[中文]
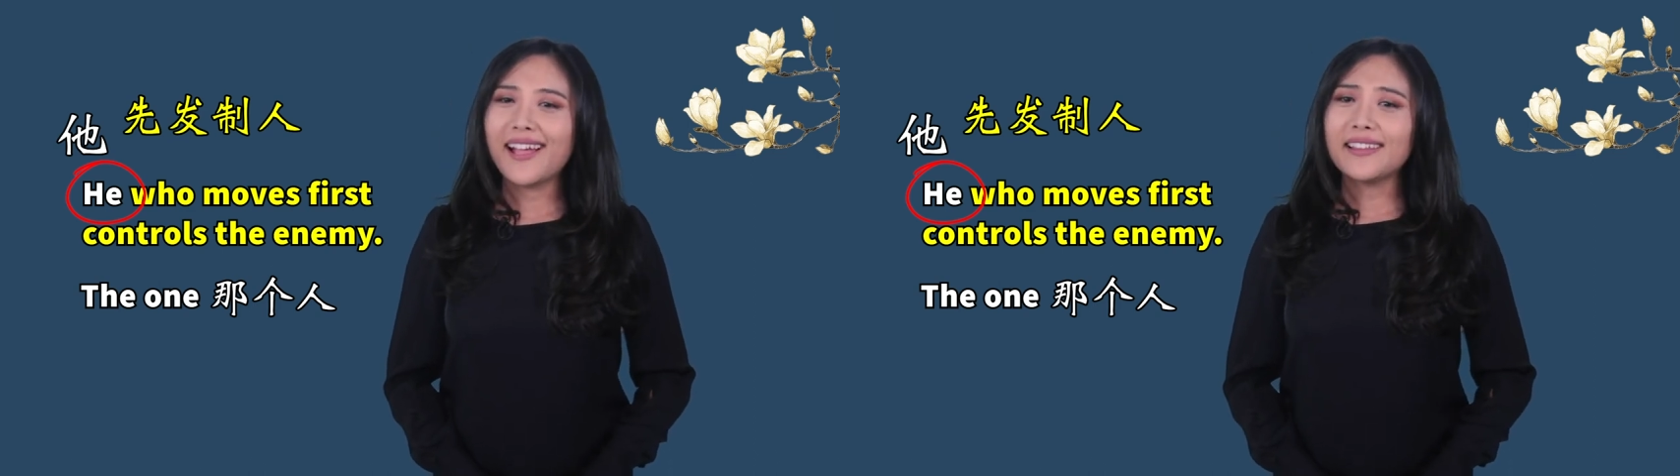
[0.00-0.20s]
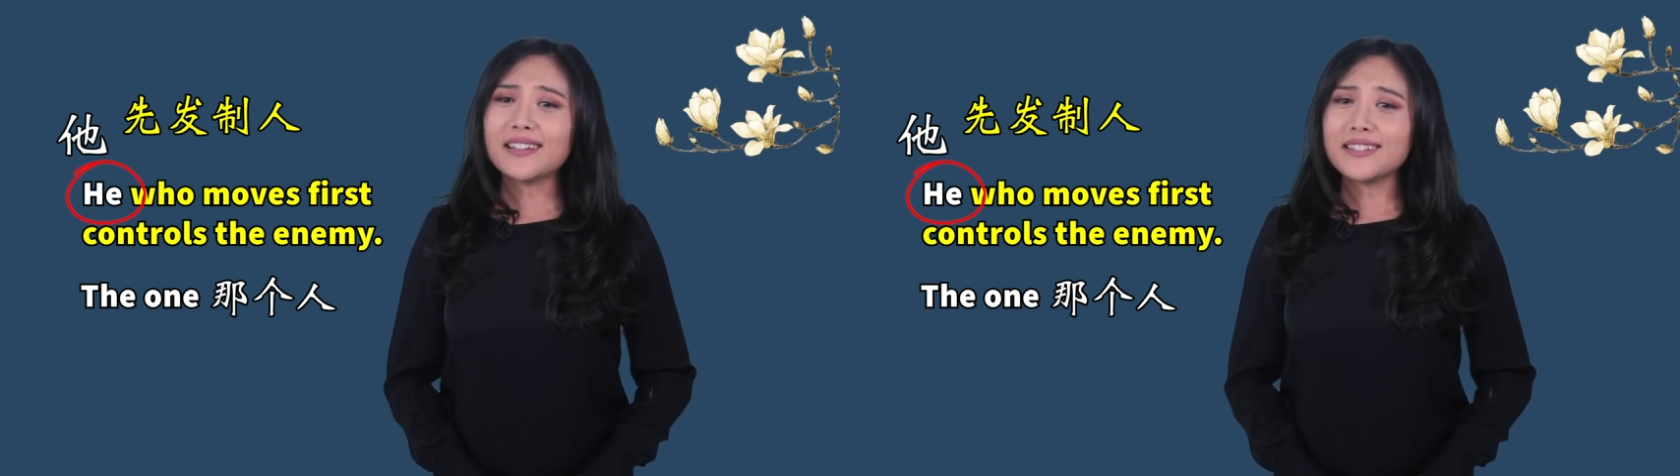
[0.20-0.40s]

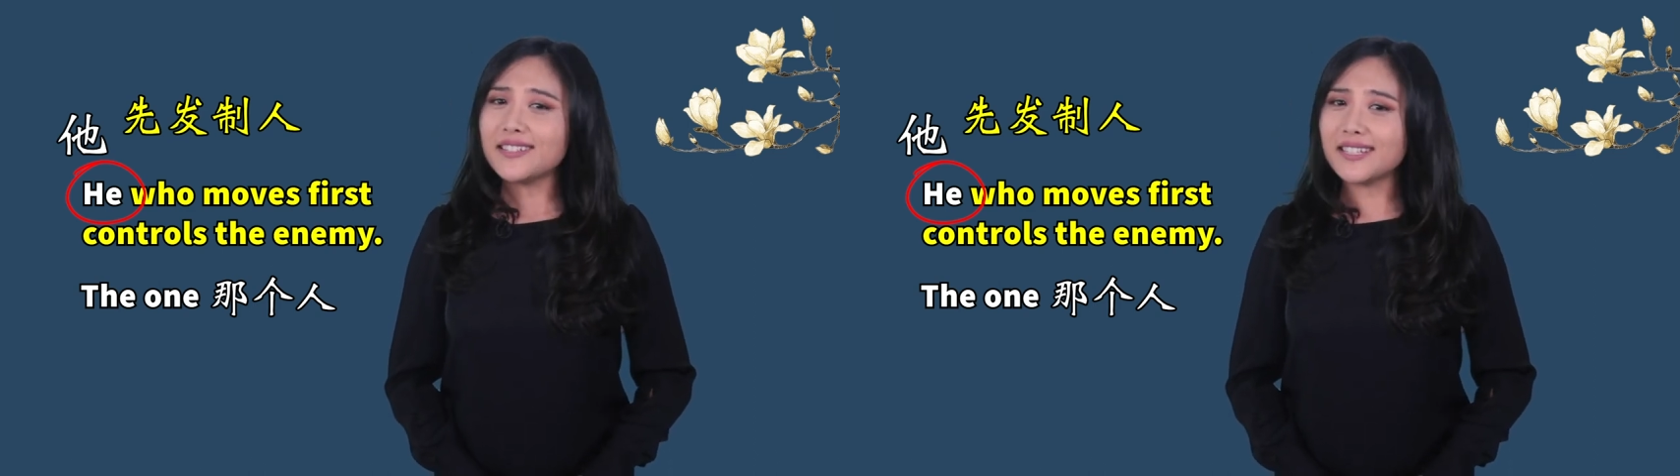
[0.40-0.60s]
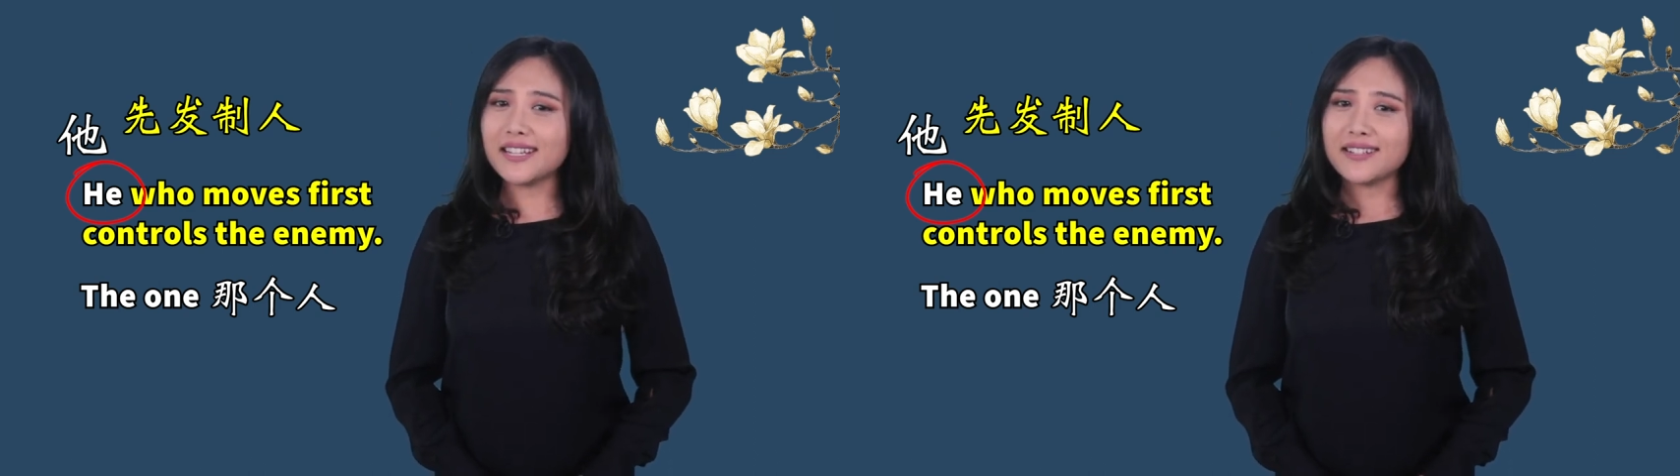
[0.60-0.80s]
但是
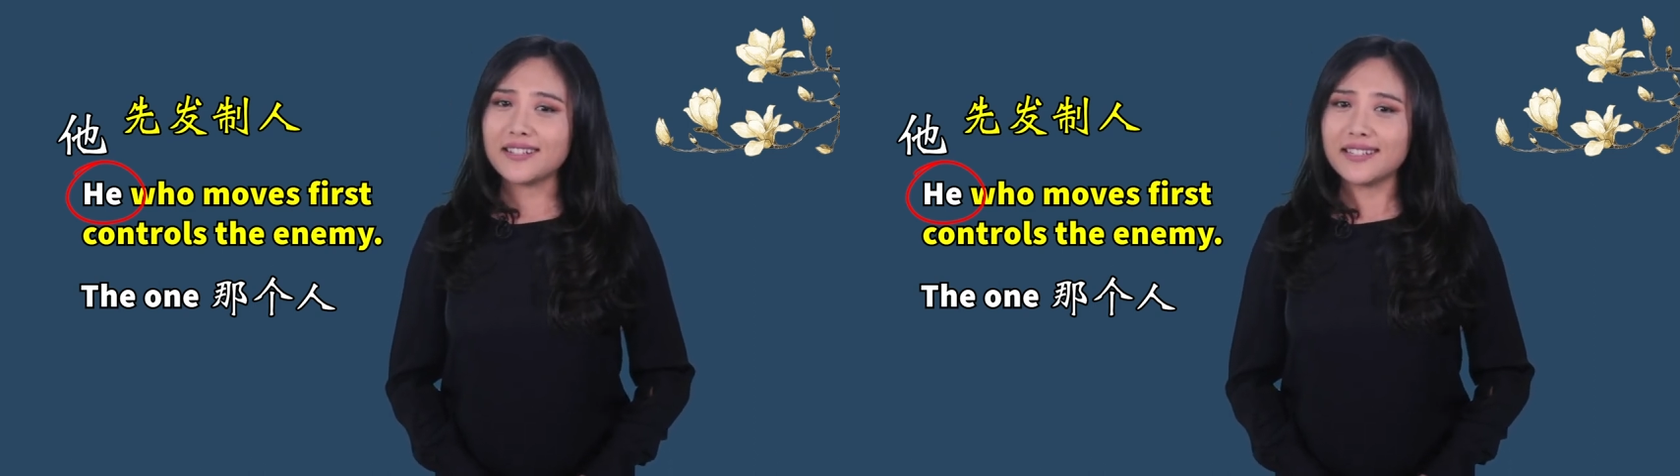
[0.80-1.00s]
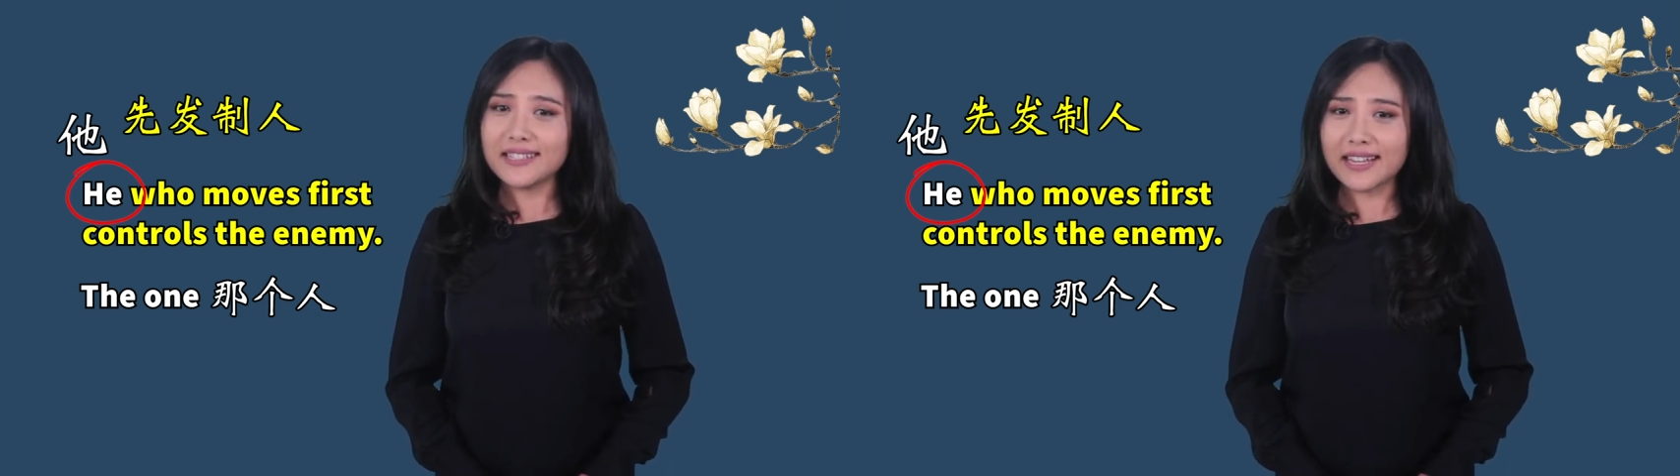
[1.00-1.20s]
这件事
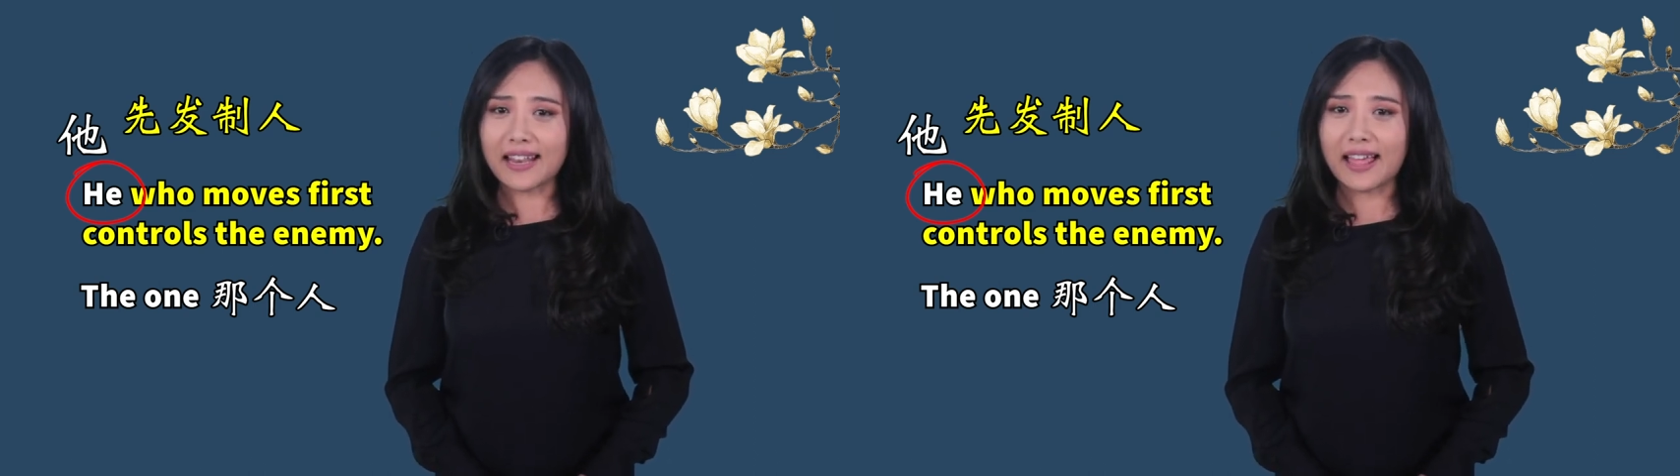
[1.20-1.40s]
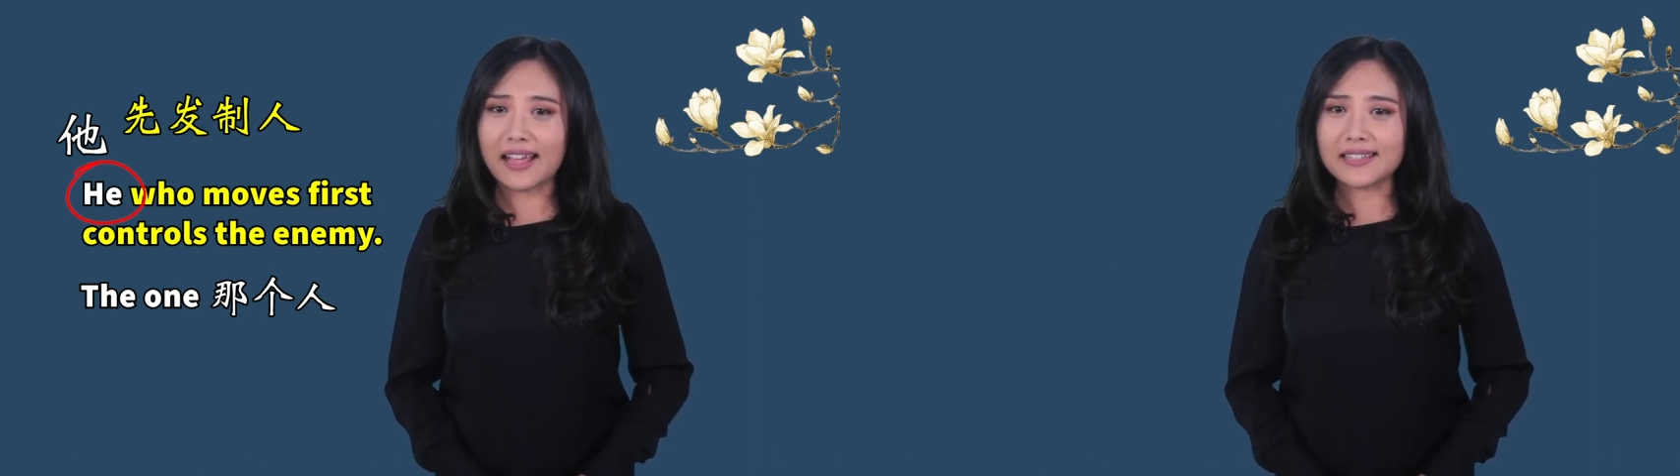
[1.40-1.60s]
近年
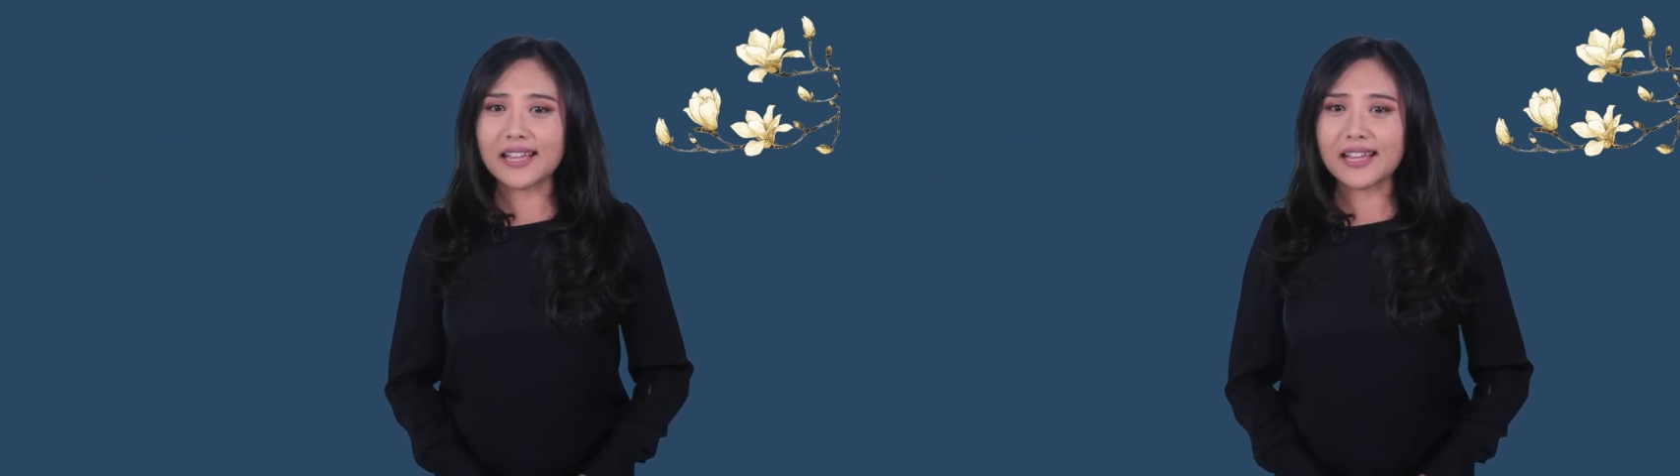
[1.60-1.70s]
来呀，